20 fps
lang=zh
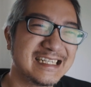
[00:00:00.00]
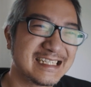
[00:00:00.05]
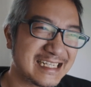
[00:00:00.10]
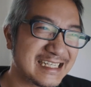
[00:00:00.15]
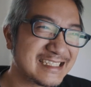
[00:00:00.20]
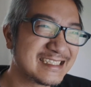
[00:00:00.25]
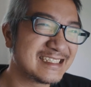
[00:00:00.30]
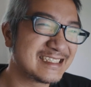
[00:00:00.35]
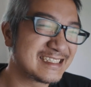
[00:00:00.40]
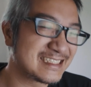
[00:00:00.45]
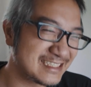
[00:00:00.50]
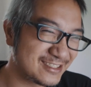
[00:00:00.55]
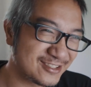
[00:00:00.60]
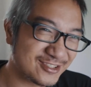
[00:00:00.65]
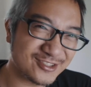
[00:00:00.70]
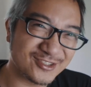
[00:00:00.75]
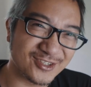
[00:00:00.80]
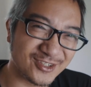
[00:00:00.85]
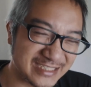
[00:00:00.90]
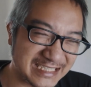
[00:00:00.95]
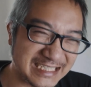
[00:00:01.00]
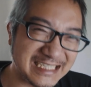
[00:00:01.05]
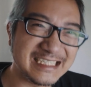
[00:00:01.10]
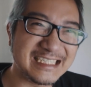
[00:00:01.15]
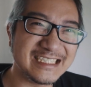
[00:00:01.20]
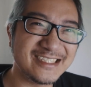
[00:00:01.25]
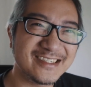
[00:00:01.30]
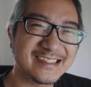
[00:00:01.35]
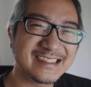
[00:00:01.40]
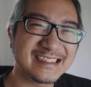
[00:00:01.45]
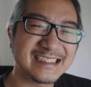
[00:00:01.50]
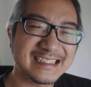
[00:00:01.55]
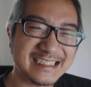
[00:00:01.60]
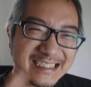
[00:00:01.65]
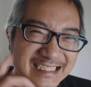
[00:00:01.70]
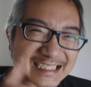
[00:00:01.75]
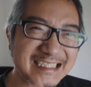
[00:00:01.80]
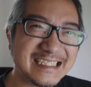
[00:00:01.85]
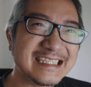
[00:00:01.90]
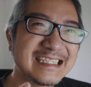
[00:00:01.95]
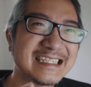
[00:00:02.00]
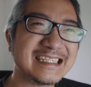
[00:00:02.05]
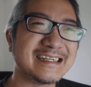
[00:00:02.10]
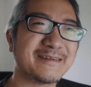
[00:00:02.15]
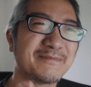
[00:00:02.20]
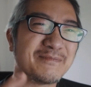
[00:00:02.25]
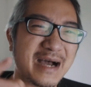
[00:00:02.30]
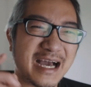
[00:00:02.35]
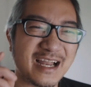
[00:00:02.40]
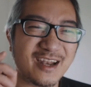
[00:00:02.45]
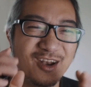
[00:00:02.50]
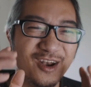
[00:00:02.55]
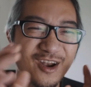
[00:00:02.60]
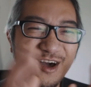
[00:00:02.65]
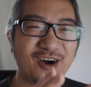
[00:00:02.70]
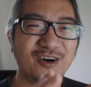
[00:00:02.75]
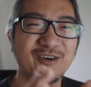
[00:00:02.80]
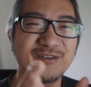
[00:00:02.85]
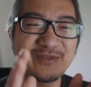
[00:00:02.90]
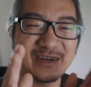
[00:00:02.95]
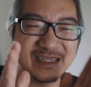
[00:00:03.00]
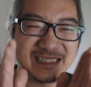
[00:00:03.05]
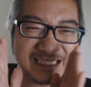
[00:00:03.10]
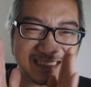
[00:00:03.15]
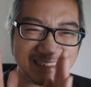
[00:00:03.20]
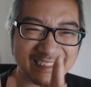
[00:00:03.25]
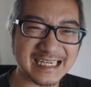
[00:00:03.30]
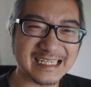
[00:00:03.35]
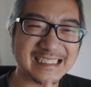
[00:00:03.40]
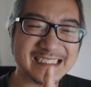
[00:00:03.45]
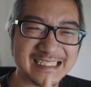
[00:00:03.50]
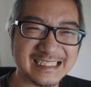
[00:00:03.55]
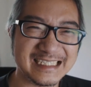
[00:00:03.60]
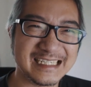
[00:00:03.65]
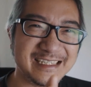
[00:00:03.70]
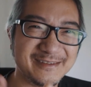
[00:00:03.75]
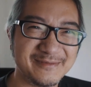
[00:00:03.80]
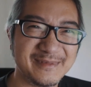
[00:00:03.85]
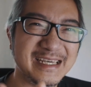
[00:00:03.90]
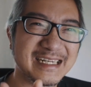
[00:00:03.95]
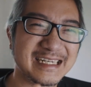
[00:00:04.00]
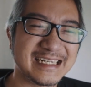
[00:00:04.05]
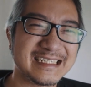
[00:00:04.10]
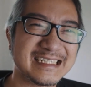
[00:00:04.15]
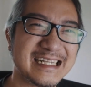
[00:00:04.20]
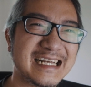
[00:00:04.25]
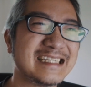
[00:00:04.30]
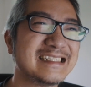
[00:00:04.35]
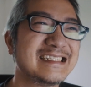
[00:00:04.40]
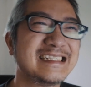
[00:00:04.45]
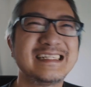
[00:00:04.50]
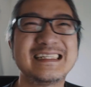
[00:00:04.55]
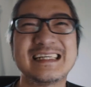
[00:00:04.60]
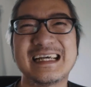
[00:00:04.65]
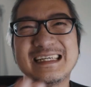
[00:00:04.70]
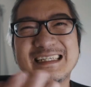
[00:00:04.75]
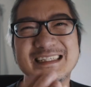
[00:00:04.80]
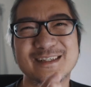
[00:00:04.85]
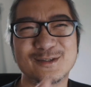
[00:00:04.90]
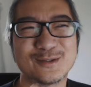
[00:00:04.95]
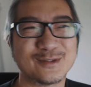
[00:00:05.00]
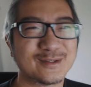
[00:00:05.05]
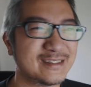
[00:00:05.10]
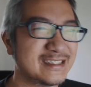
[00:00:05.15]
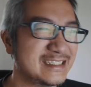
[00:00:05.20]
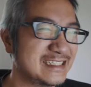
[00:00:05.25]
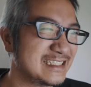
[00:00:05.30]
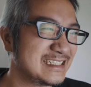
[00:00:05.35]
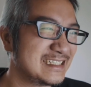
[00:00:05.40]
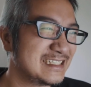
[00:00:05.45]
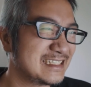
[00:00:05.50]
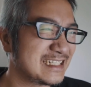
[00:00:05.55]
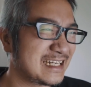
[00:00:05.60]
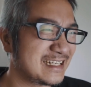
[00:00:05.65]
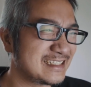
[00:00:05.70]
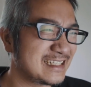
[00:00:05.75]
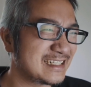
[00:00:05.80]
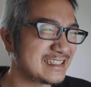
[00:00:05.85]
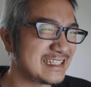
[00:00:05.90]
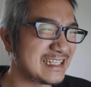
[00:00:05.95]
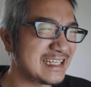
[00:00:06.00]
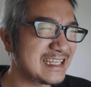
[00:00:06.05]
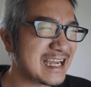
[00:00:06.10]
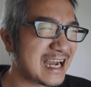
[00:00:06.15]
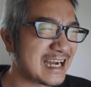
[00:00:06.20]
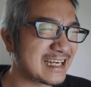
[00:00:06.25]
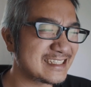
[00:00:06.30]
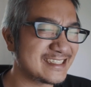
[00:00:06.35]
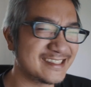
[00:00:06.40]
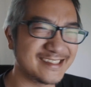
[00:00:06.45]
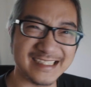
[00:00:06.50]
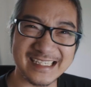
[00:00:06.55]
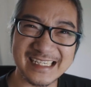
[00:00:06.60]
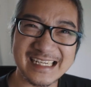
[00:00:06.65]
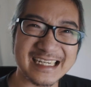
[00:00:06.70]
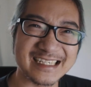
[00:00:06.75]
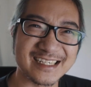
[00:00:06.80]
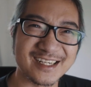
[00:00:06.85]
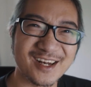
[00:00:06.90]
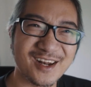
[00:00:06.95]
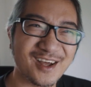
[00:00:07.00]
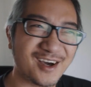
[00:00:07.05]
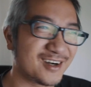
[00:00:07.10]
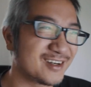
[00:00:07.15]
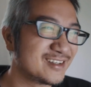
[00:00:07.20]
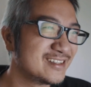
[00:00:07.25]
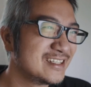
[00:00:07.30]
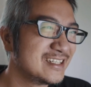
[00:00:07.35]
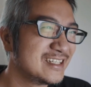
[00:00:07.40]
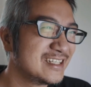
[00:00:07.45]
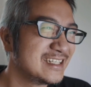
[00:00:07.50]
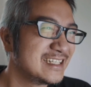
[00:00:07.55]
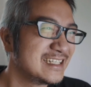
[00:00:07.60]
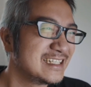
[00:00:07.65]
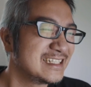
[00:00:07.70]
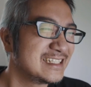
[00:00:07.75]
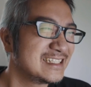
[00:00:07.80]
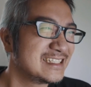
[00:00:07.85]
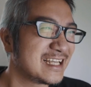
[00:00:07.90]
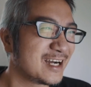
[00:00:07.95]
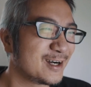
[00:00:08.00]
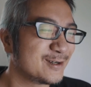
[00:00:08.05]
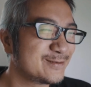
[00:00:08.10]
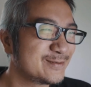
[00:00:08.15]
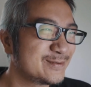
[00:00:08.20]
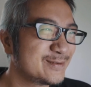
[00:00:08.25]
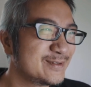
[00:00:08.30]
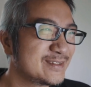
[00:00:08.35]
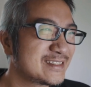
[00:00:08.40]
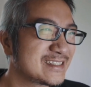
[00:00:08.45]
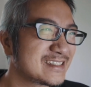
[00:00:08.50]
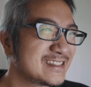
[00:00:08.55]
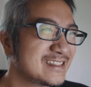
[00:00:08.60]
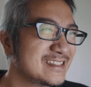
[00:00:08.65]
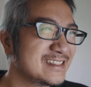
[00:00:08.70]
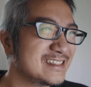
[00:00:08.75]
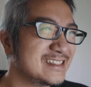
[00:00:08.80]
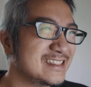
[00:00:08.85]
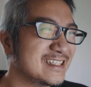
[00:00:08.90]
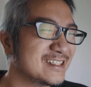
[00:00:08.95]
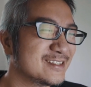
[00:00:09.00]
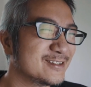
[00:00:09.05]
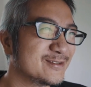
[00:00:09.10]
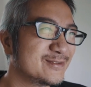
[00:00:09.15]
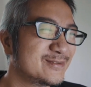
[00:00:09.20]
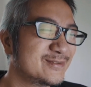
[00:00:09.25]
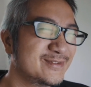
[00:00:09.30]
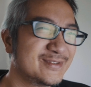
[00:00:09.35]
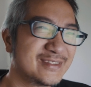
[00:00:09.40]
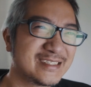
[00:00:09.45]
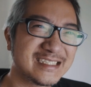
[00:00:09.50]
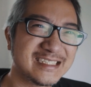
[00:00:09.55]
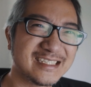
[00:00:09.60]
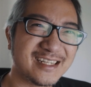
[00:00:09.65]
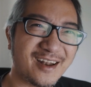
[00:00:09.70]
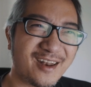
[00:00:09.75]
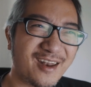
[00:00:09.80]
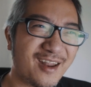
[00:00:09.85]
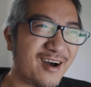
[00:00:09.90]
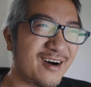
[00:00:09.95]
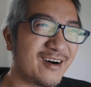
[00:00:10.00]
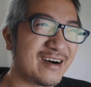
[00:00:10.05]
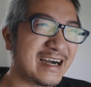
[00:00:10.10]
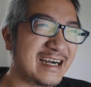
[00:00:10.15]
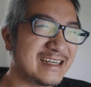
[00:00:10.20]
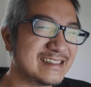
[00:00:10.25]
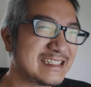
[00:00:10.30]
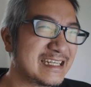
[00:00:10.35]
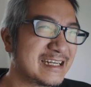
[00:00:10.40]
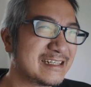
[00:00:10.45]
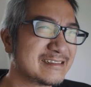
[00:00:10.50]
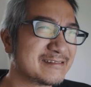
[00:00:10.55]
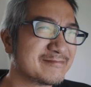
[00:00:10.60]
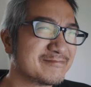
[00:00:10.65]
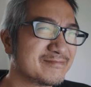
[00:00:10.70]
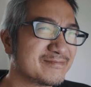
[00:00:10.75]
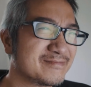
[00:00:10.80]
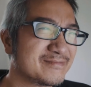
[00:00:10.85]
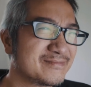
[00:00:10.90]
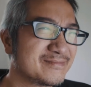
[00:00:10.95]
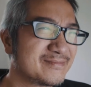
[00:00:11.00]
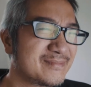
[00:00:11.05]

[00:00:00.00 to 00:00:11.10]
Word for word: 但是索尼的确是第一个把 log 放在相机里面的，当然现在有。好像尼康有尼康的 l a w 然后富士也有富士的 l a w 好像